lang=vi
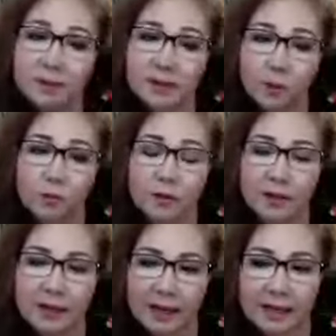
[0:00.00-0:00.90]
mình chỉ quý
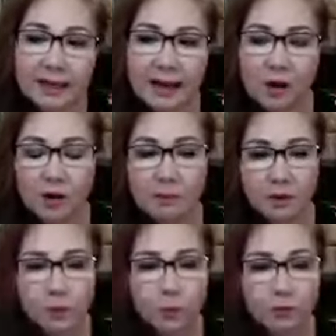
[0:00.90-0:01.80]
vị cách nào để mà
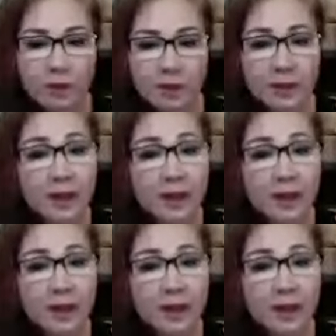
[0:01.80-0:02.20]
giúp quý vị